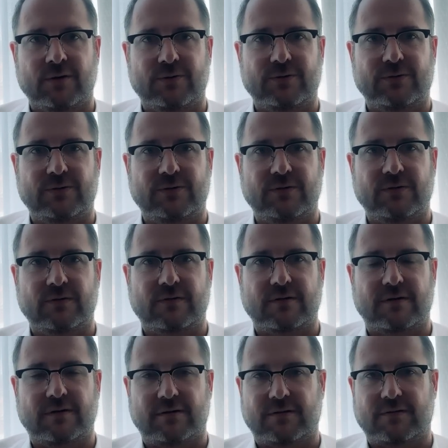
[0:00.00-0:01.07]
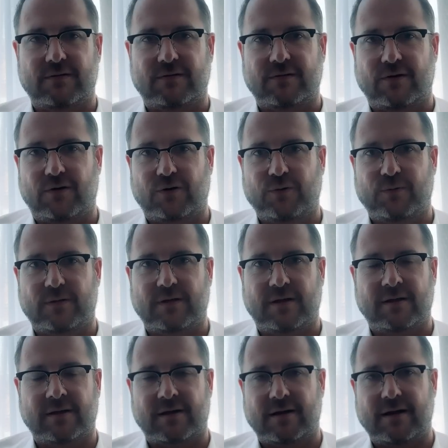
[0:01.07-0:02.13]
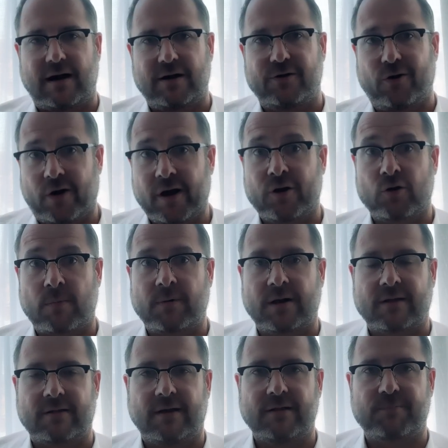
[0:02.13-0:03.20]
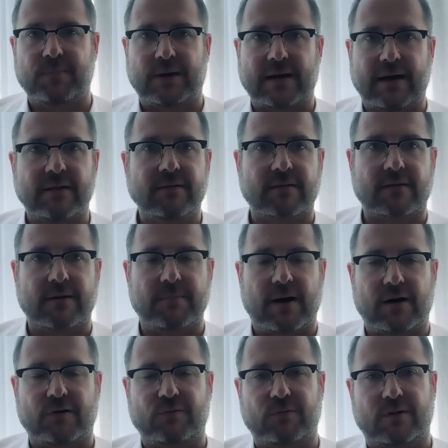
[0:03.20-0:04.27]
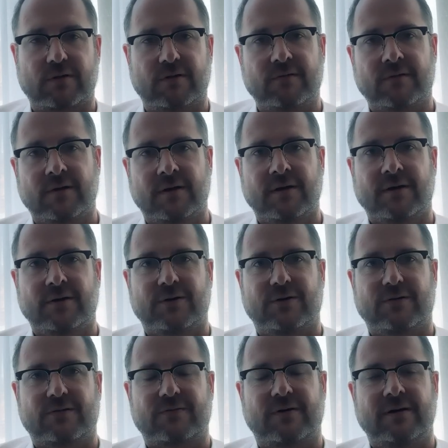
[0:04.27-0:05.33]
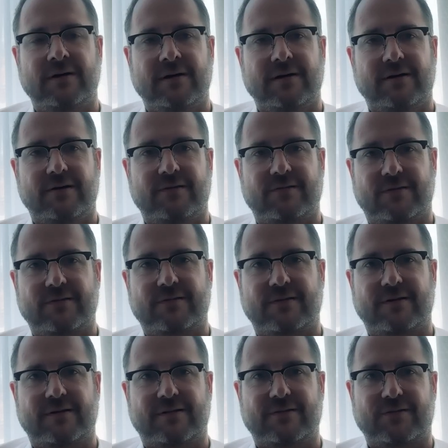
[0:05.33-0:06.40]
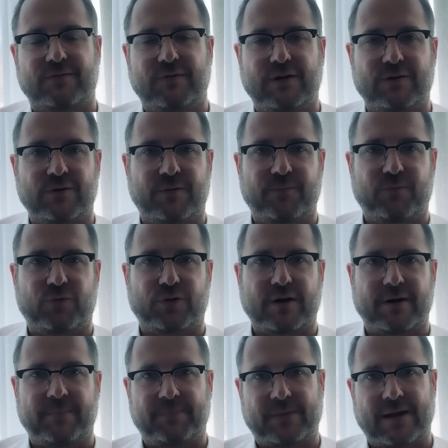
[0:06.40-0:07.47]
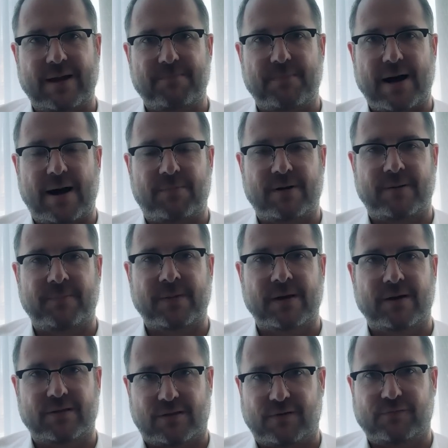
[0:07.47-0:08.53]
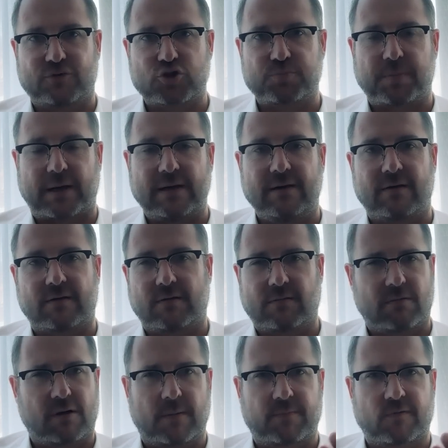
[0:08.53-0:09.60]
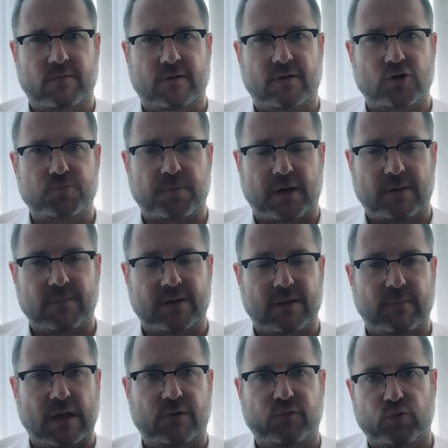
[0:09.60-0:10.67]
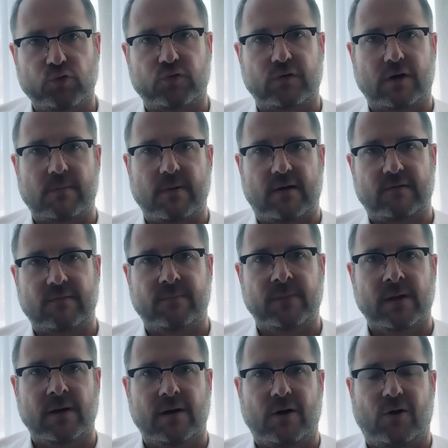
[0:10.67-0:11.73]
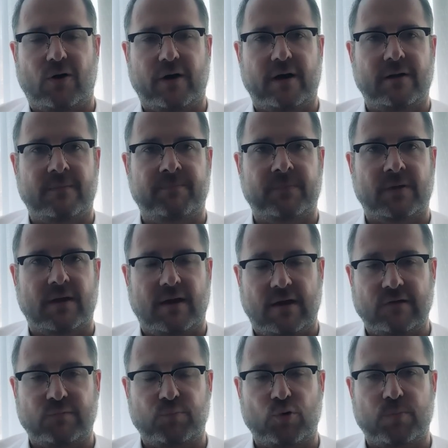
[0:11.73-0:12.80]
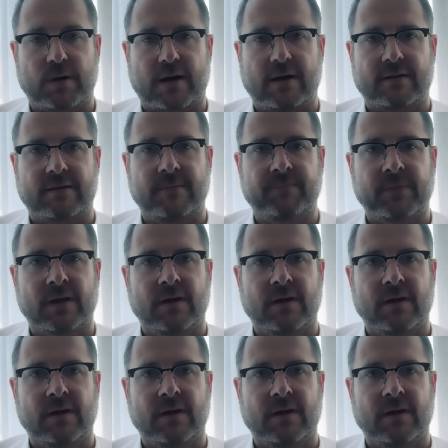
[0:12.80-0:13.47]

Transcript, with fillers: und äh, dass ja auch über den Kanal Neue Normalität bekannt gemacht worden ist. Und zwar ist es äh, das Video, wo der Herr Babler davon spricht, ich glaube, das war ein Gespräch mit dem Herrn Fusse gemeinsam, auch ein SPÖ-Berater,